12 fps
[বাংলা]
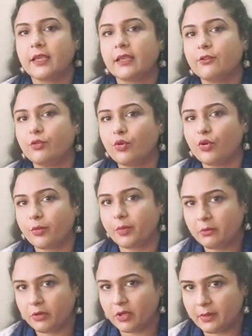কিন্তু
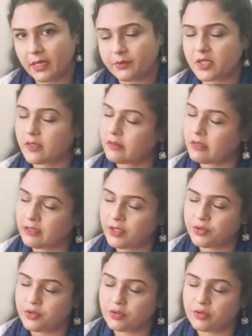করবেন বলে ভাবছেন
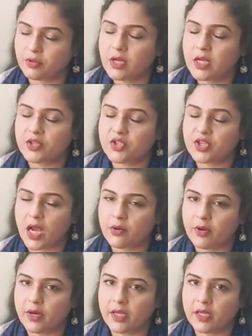তাদের জন্য
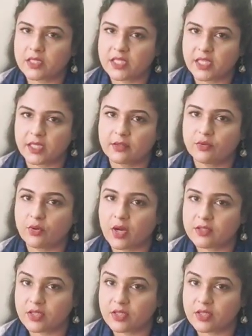জানুয়ারি ইনটেক দু